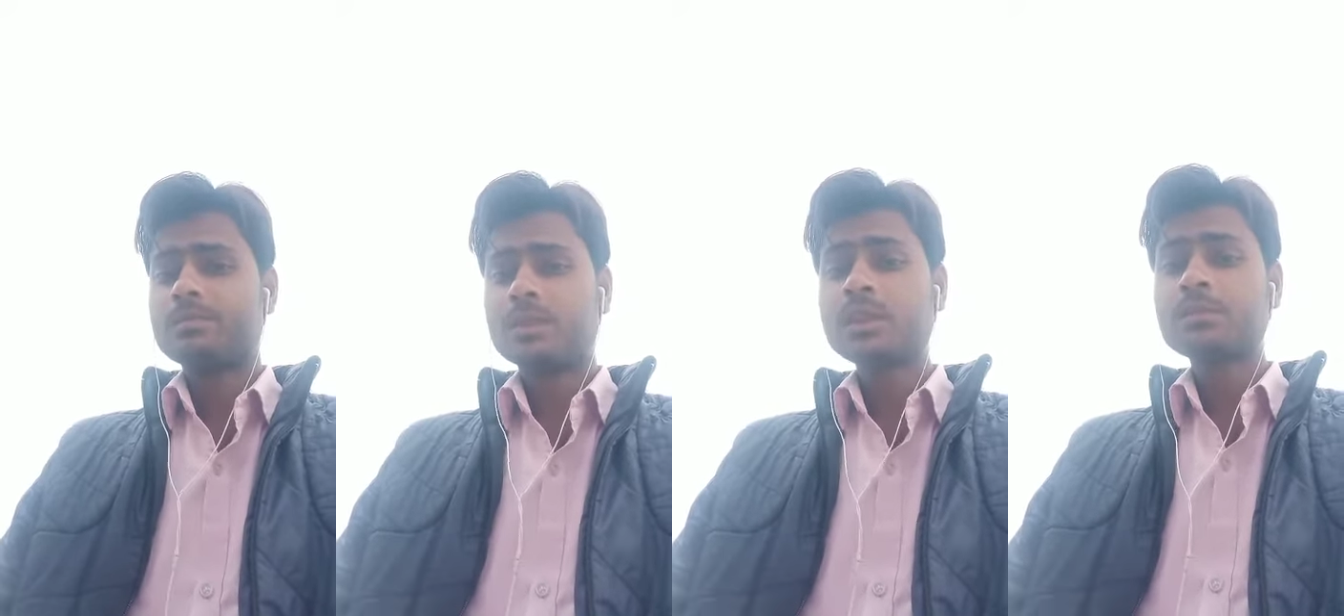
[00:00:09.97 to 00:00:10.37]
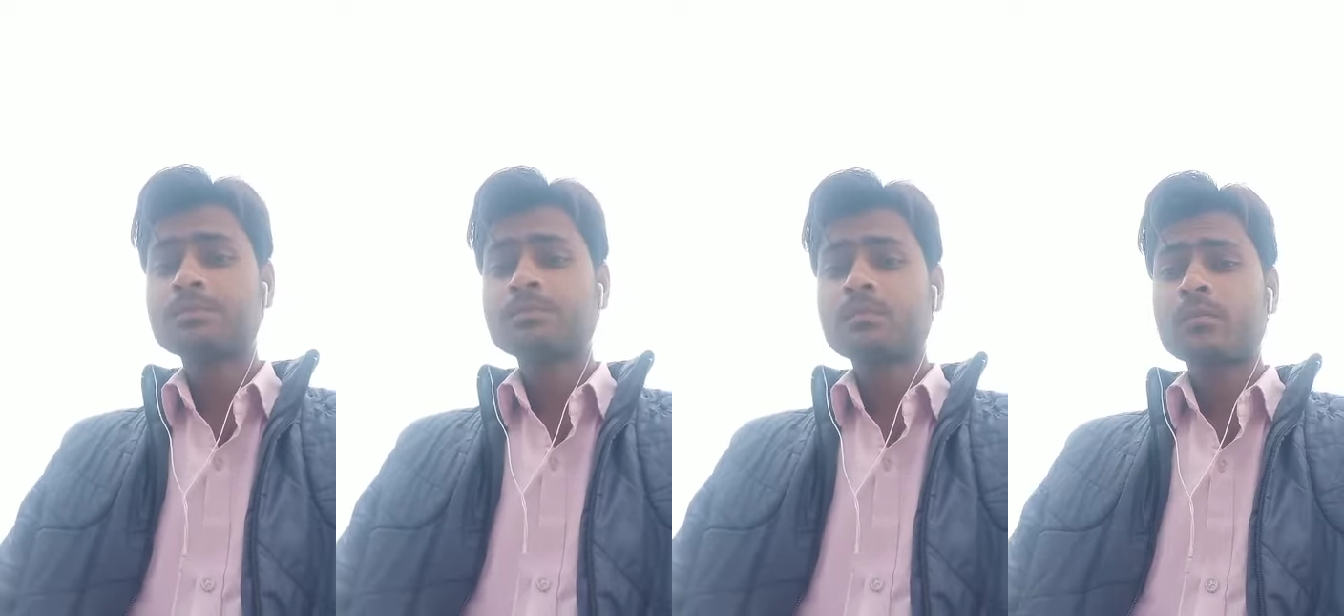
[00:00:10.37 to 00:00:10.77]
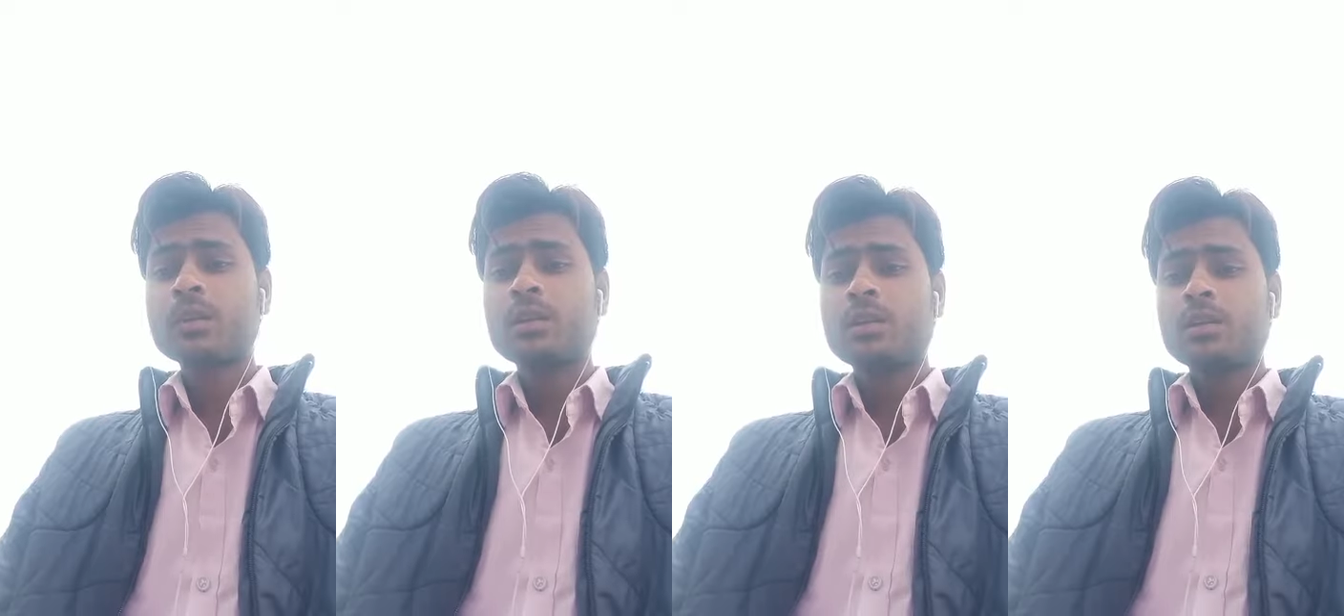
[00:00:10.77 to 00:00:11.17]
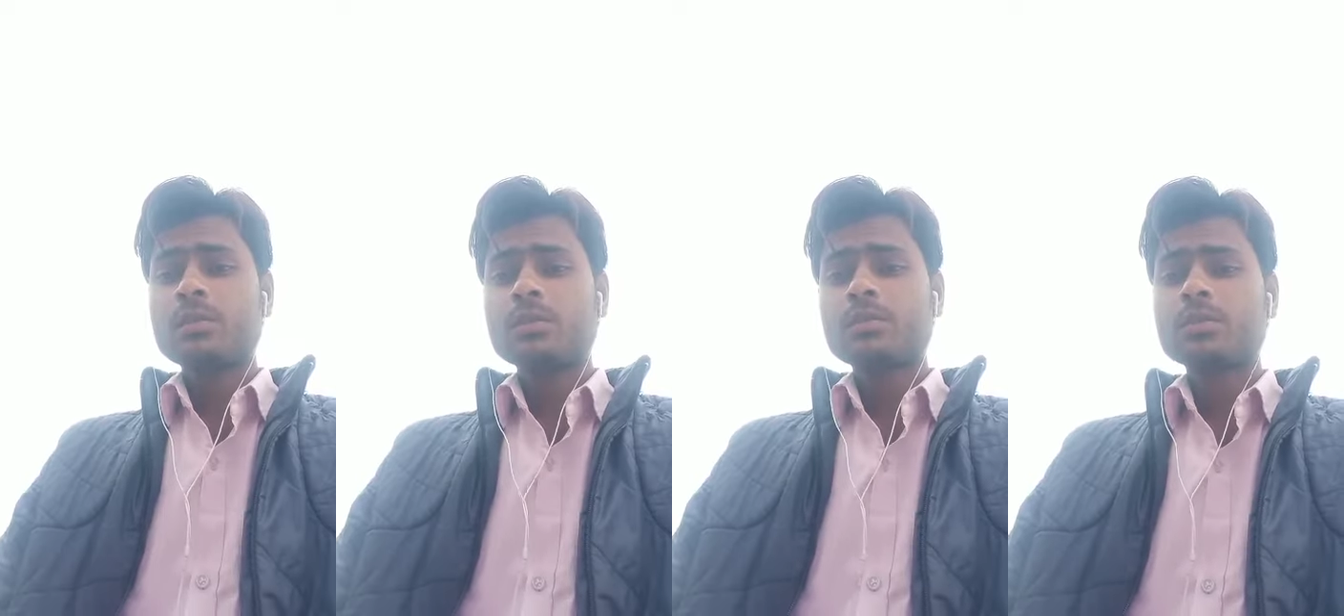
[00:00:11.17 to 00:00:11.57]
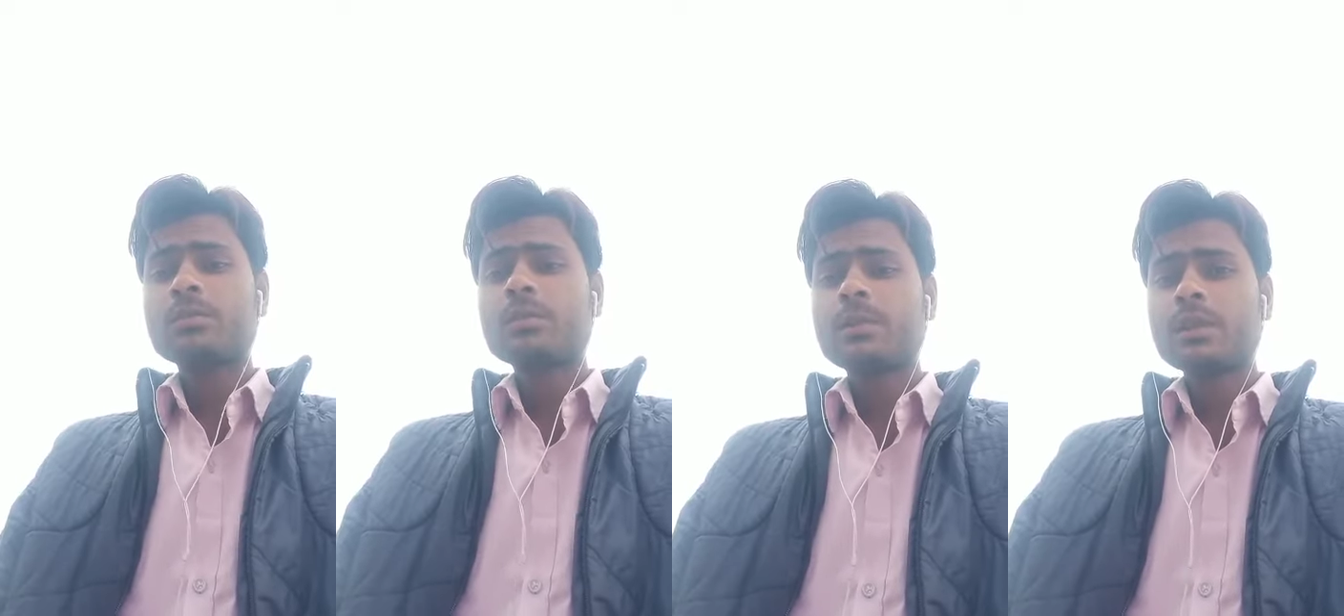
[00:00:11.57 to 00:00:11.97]
ठीक है तो
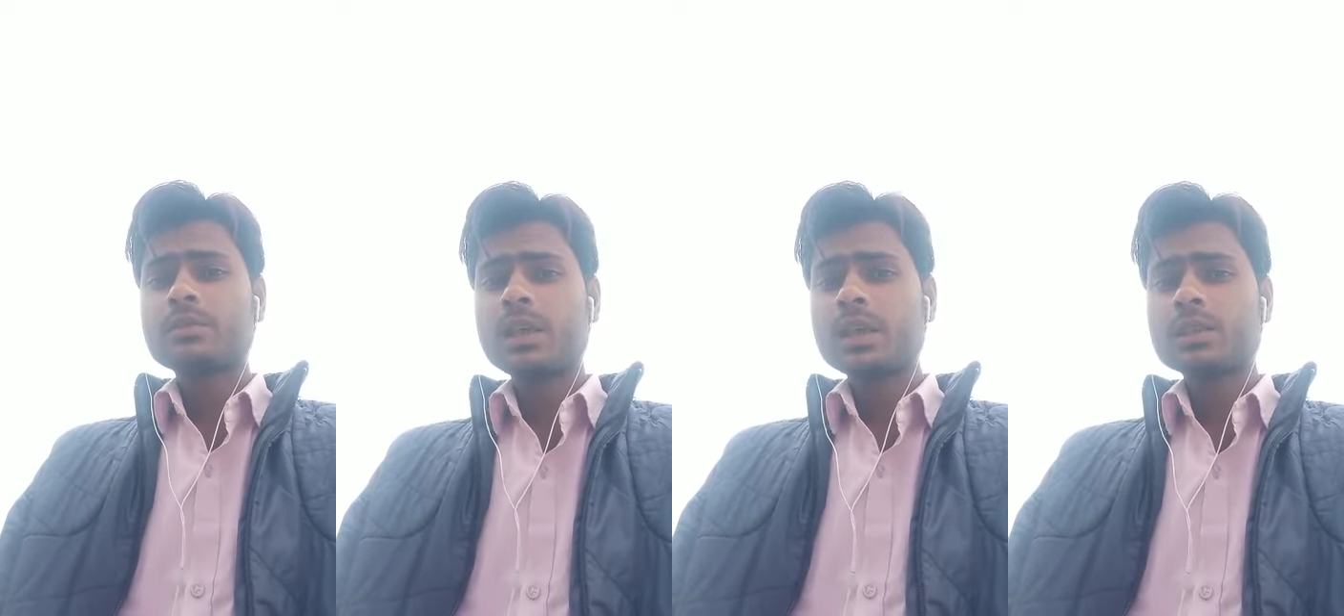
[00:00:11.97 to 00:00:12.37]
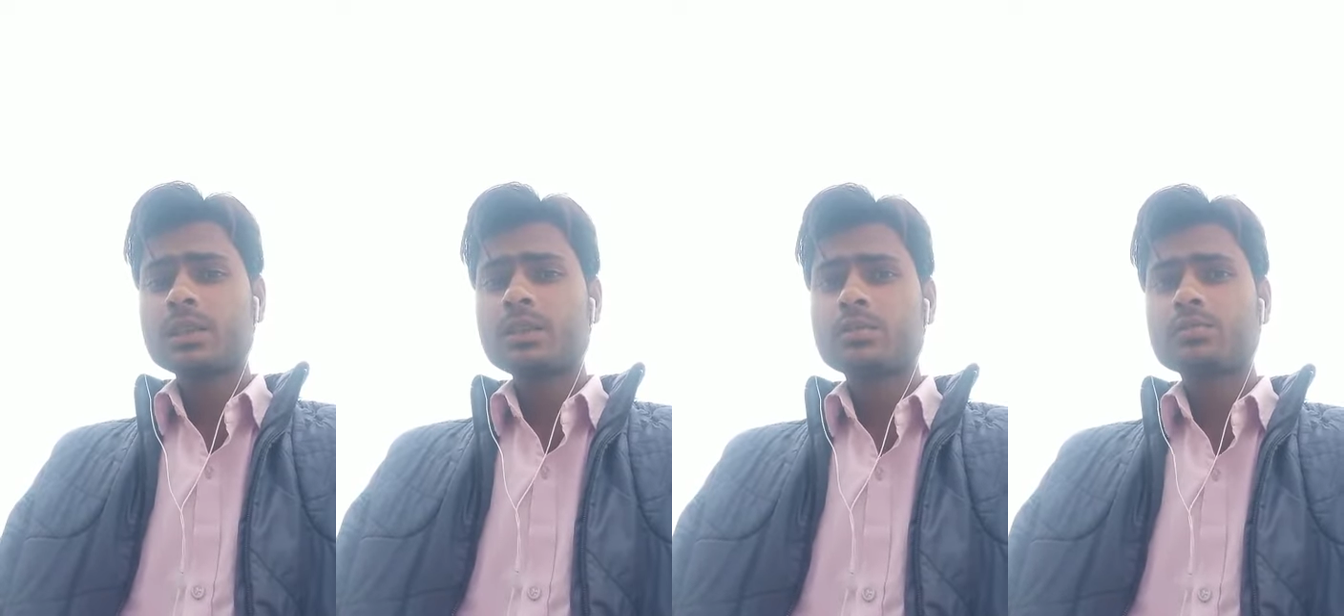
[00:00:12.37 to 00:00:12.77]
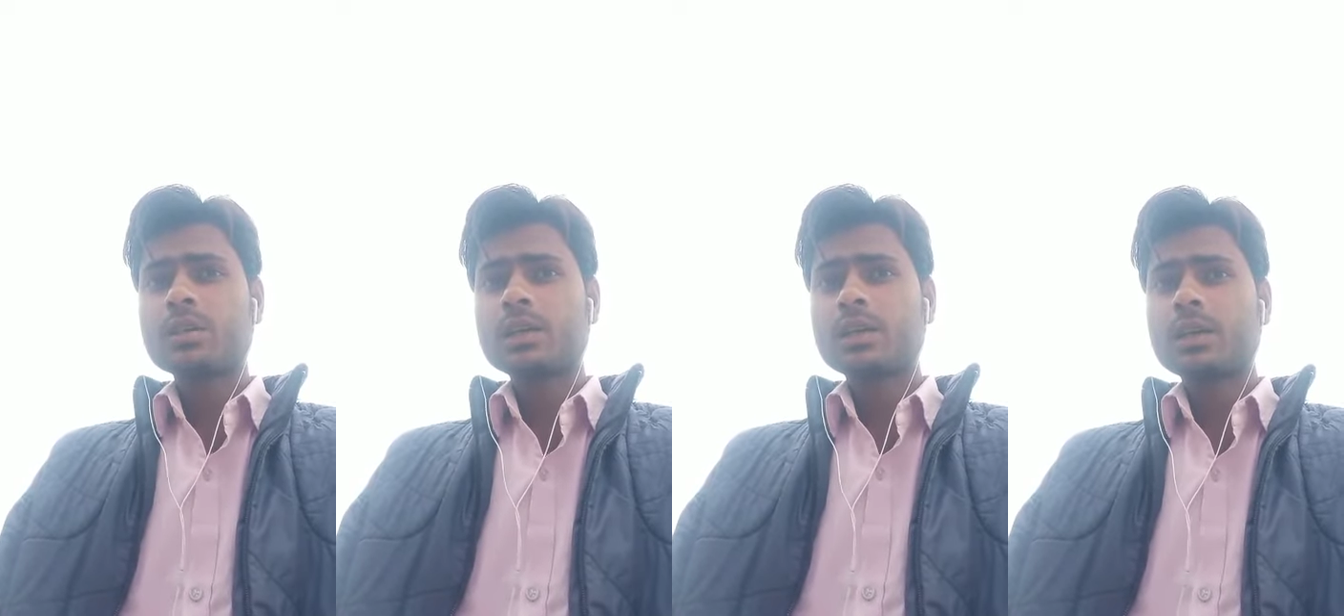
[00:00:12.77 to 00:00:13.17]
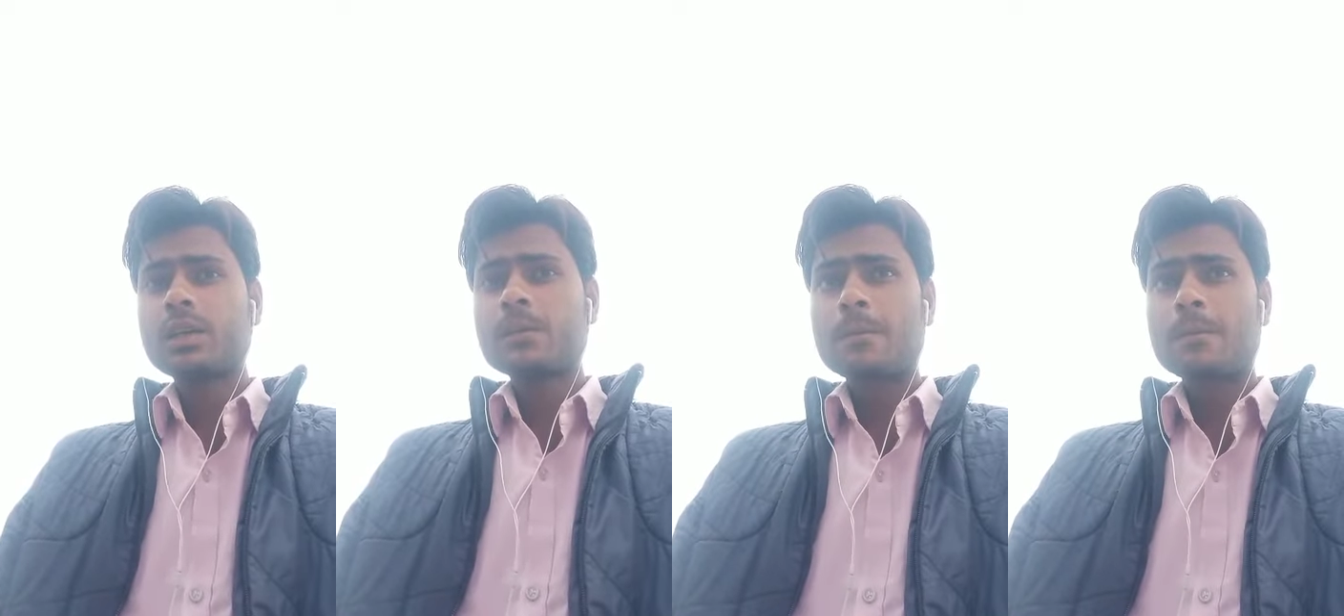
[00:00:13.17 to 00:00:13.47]
सबसे पहले स्टार्ट करते हैं क्वेश्चन आता है